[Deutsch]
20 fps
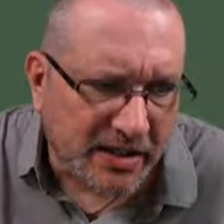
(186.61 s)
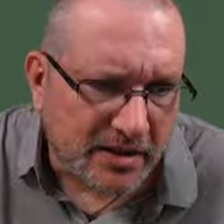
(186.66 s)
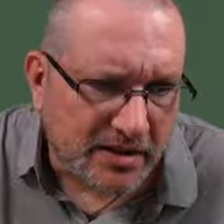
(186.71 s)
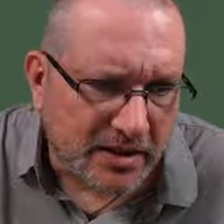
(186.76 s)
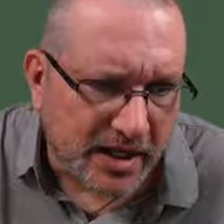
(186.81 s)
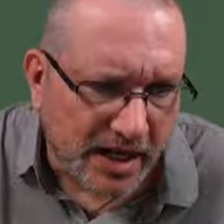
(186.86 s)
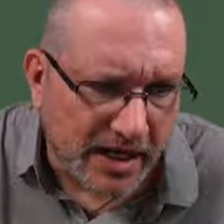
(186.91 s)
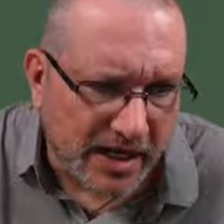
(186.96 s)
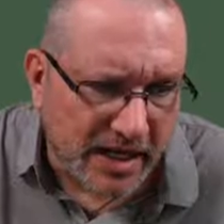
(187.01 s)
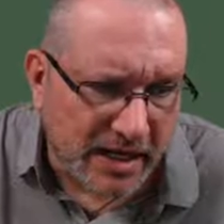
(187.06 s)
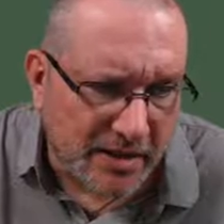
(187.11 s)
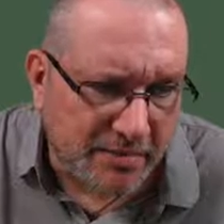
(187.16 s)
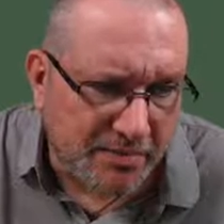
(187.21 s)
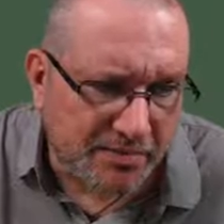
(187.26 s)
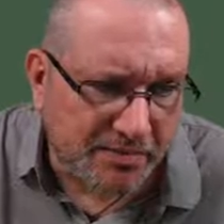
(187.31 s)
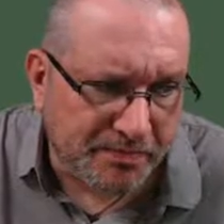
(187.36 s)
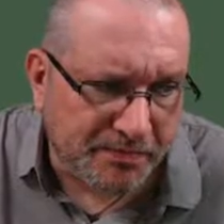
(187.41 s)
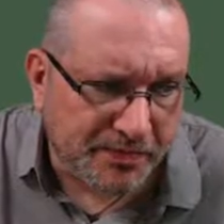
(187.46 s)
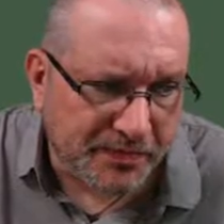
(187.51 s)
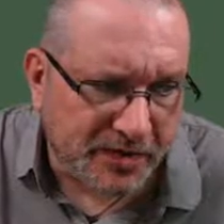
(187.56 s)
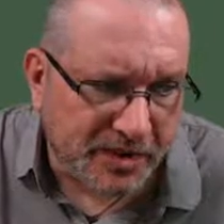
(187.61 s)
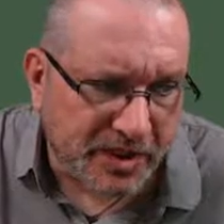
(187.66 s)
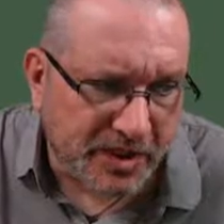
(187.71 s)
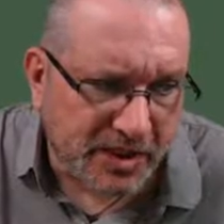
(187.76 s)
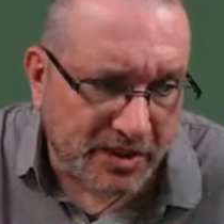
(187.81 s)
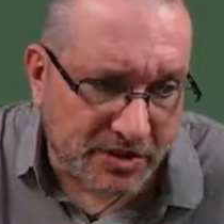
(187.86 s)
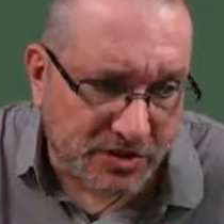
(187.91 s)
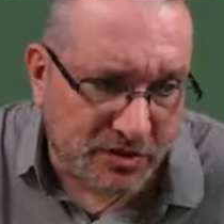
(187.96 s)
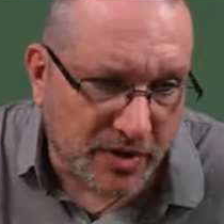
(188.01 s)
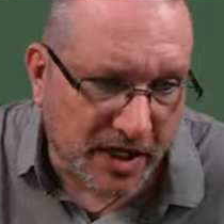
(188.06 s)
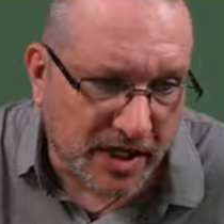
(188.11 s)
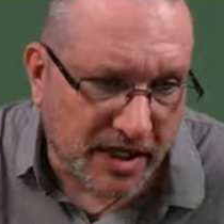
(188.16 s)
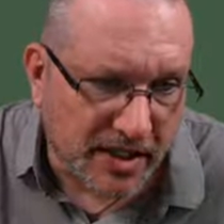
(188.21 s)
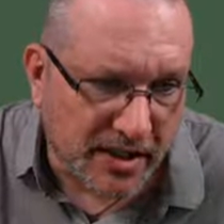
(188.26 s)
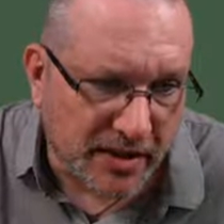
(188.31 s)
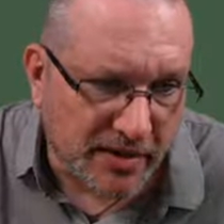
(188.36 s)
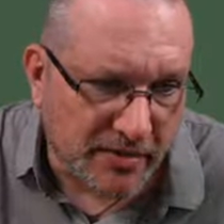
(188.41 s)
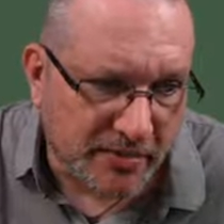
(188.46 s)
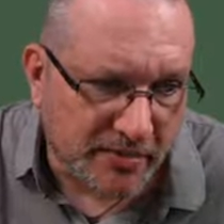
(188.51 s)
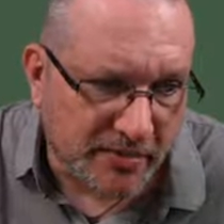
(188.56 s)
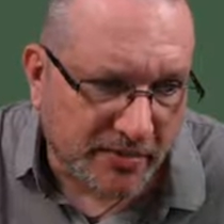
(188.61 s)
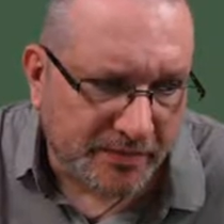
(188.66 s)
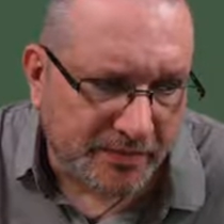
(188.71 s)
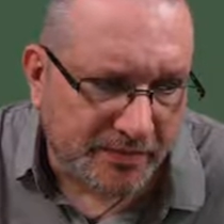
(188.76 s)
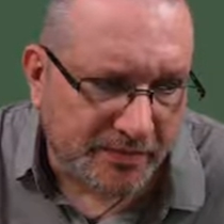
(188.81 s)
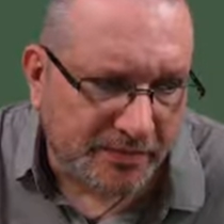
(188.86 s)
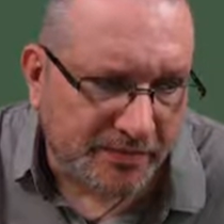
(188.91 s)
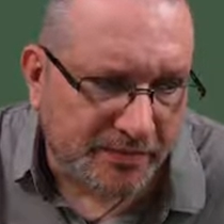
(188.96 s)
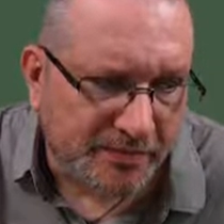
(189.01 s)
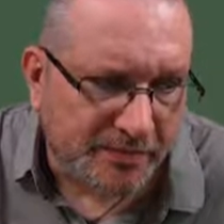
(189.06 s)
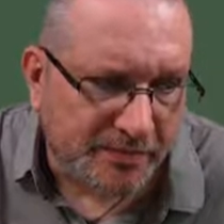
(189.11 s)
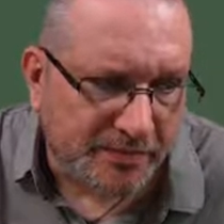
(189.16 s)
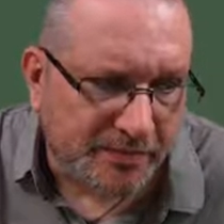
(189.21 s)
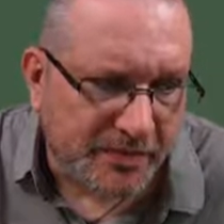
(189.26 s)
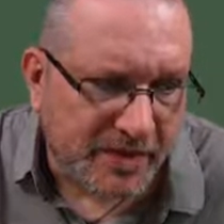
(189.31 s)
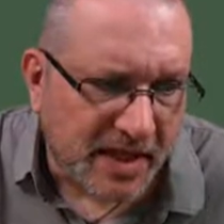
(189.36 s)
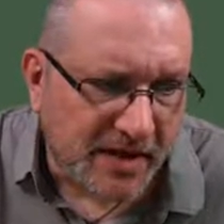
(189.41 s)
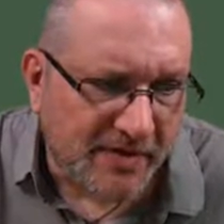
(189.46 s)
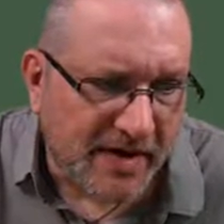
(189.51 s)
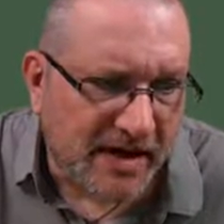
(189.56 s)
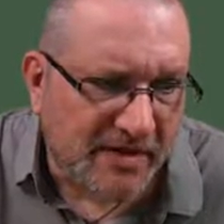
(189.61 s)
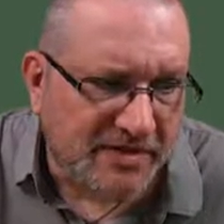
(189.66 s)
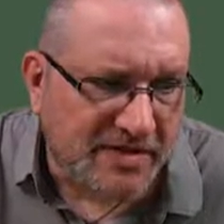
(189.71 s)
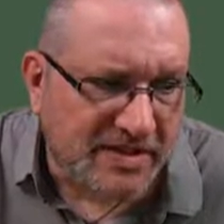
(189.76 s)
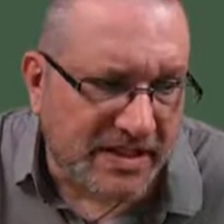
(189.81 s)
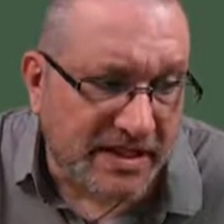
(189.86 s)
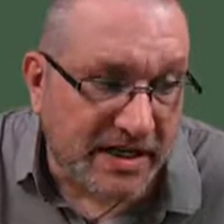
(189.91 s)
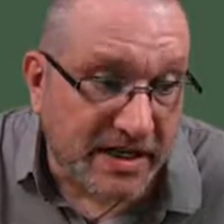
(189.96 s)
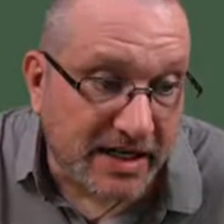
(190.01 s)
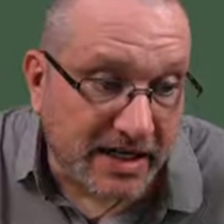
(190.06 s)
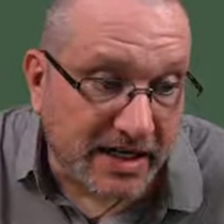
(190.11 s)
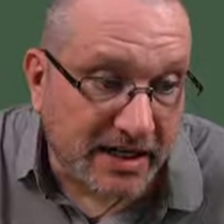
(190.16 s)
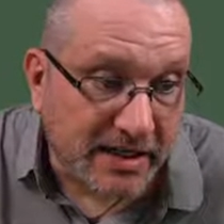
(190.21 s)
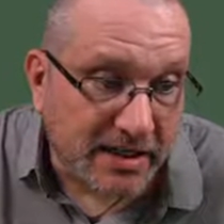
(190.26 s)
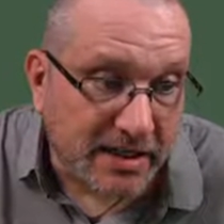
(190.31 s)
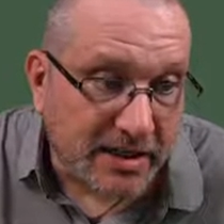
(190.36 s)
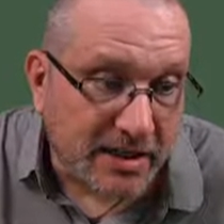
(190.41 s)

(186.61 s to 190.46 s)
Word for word: Dein Leben ist zu Ende.« er warf sie nieder,